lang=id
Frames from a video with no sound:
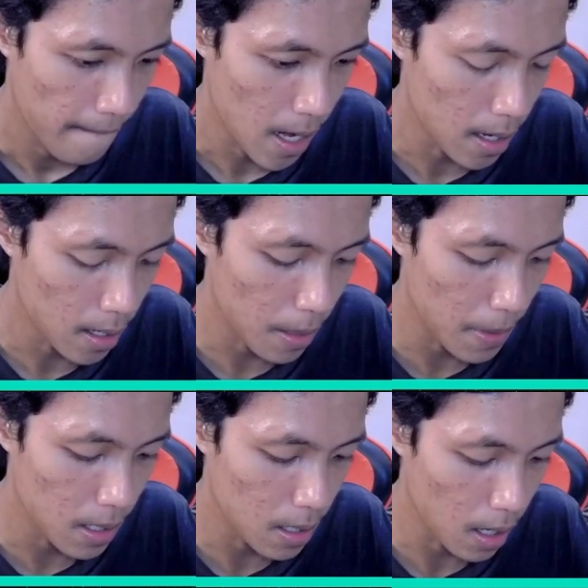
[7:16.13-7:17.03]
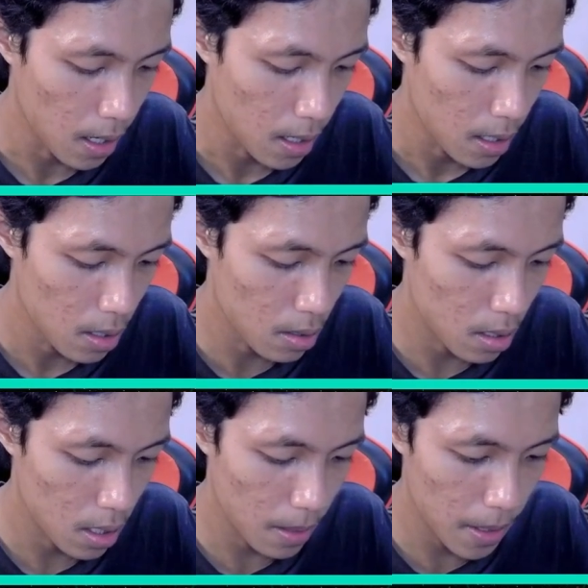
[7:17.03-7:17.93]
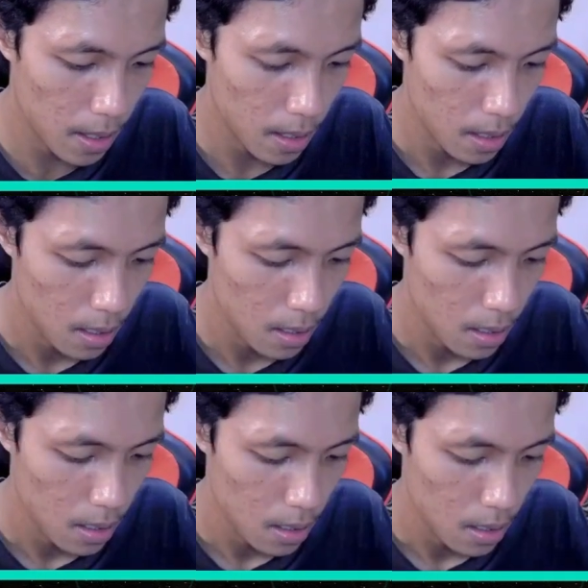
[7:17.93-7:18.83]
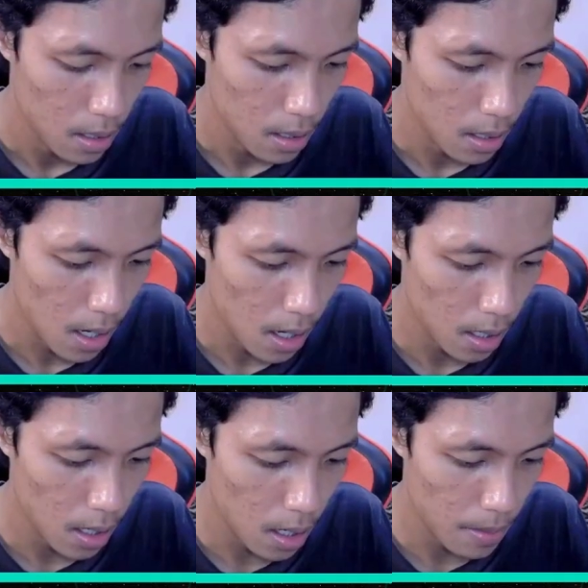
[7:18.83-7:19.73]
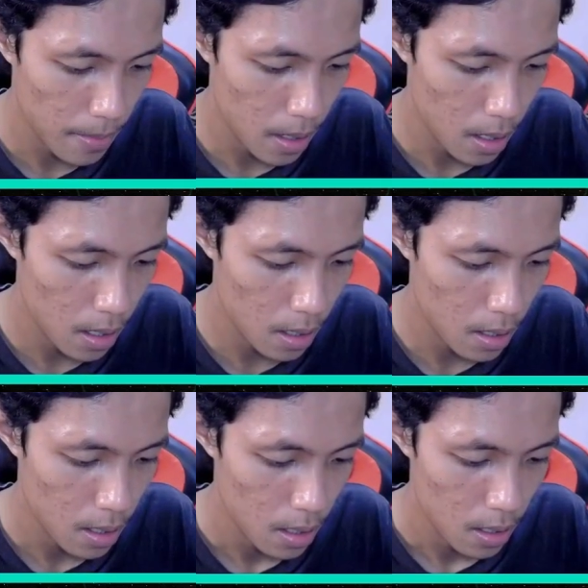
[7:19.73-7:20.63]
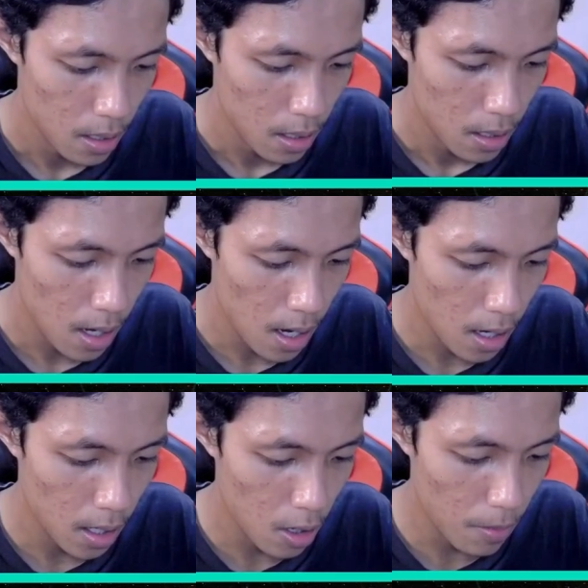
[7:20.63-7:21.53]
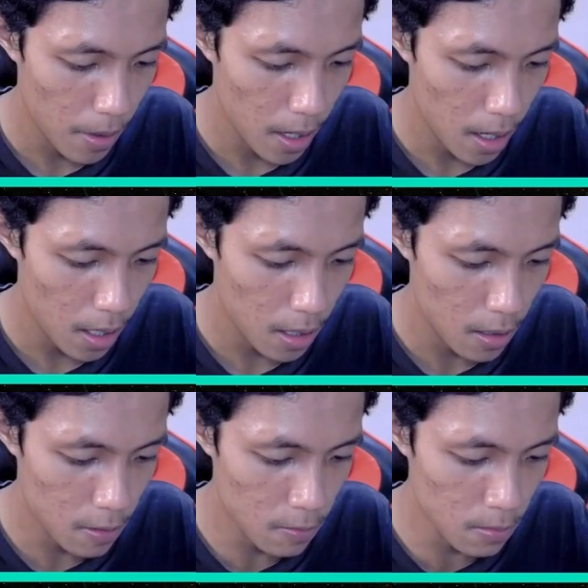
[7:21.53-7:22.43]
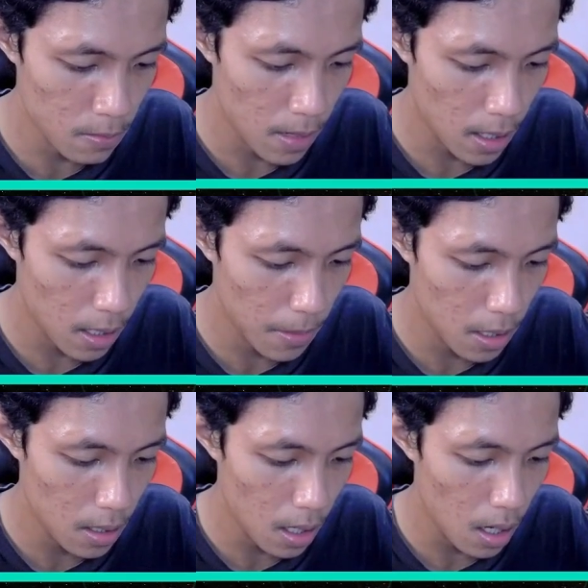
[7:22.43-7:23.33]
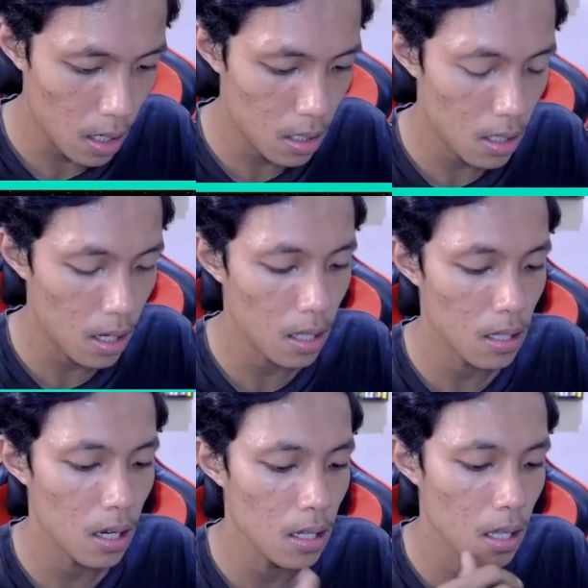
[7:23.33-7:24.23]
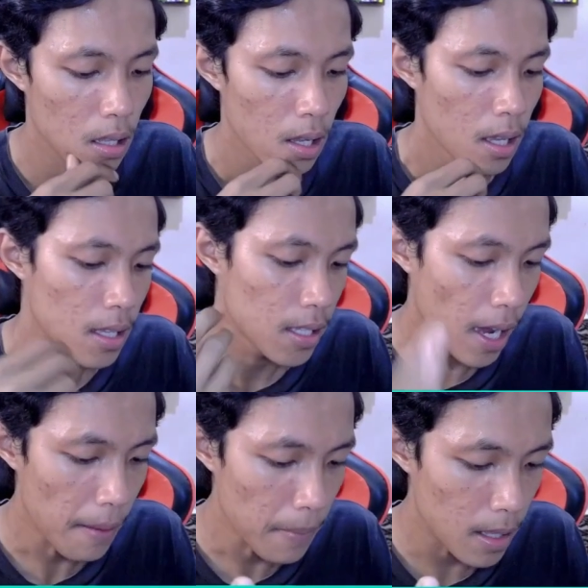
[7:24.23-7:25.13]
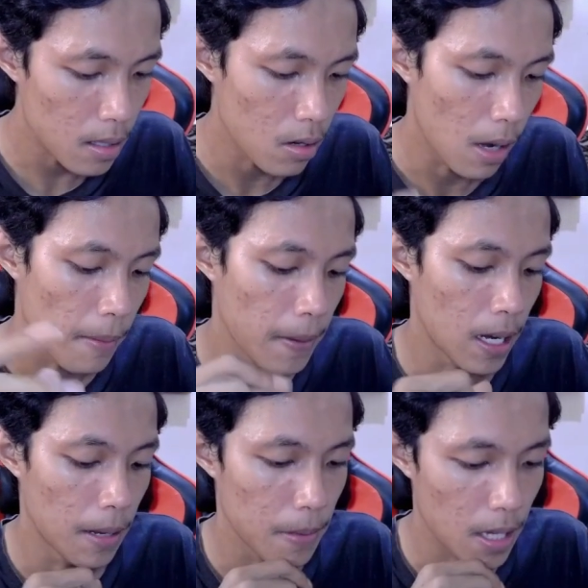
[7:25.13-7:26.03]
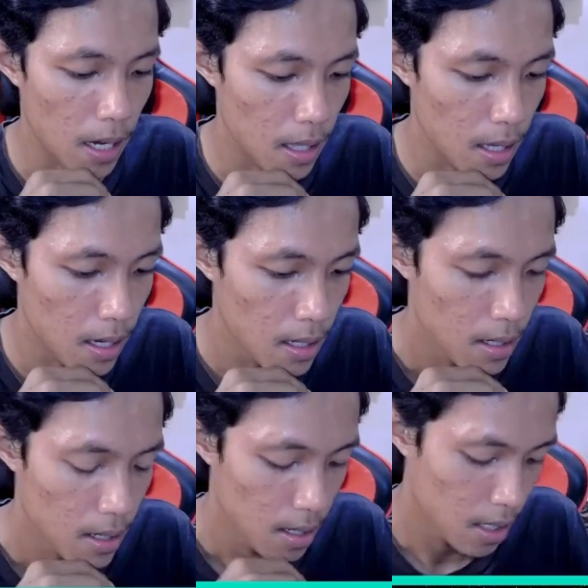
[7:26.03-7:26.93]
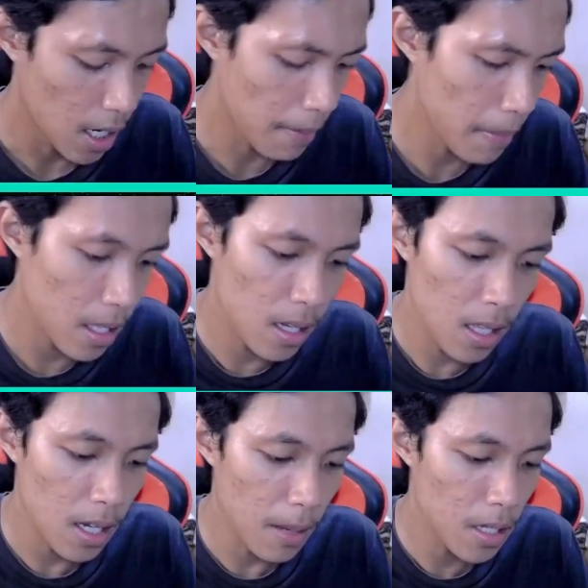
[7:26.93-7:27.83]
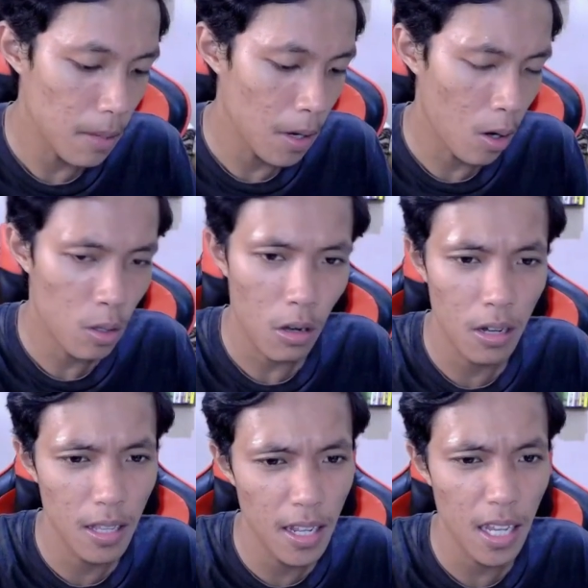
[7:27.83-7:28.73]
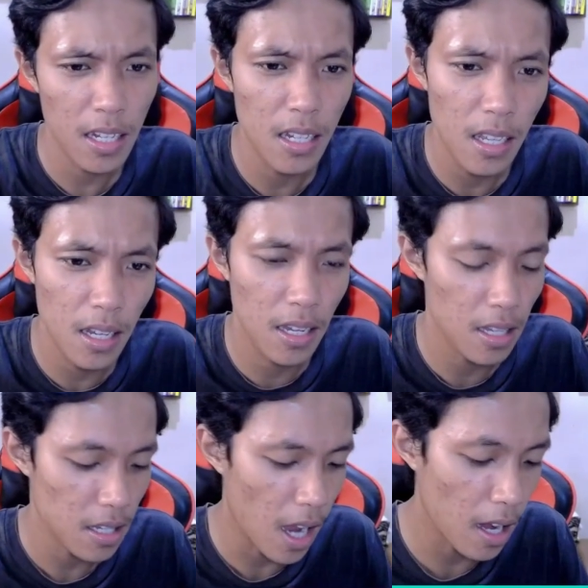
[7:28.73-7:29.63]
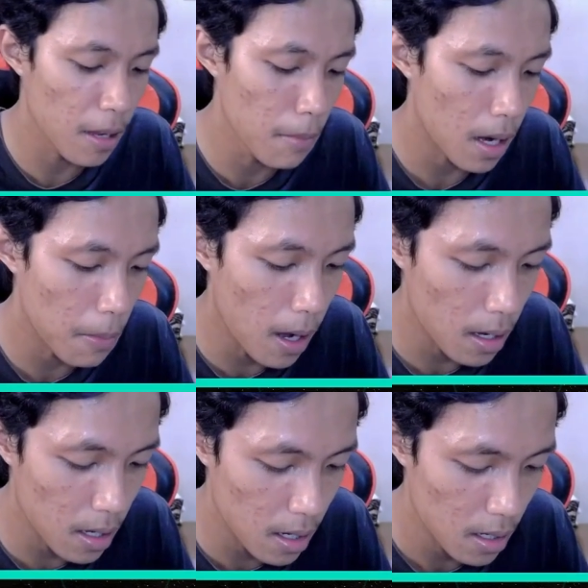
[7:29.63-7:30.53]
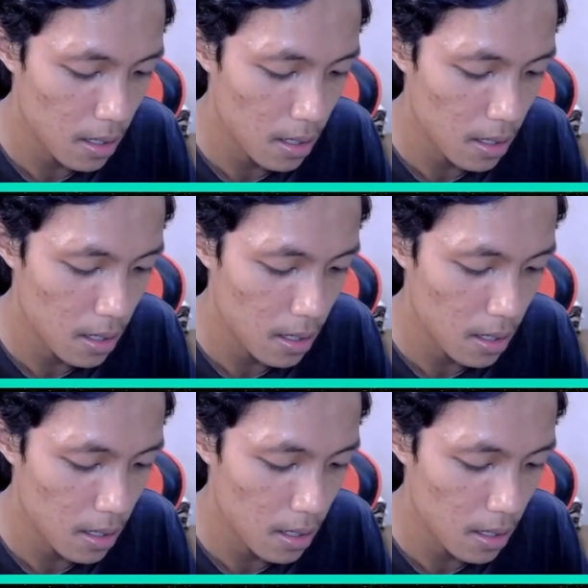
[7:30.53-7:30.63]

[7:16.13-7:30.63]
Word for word: dia sisa bandit ya yuk kerja met lari met lari met hmm, mati banditnya astaga tidak dihit jamet nggak apa-apa lah dapat sakit ya jamet ini tidak bisa mengontrol dirinya sendiri guys ya. saking barbarnya ya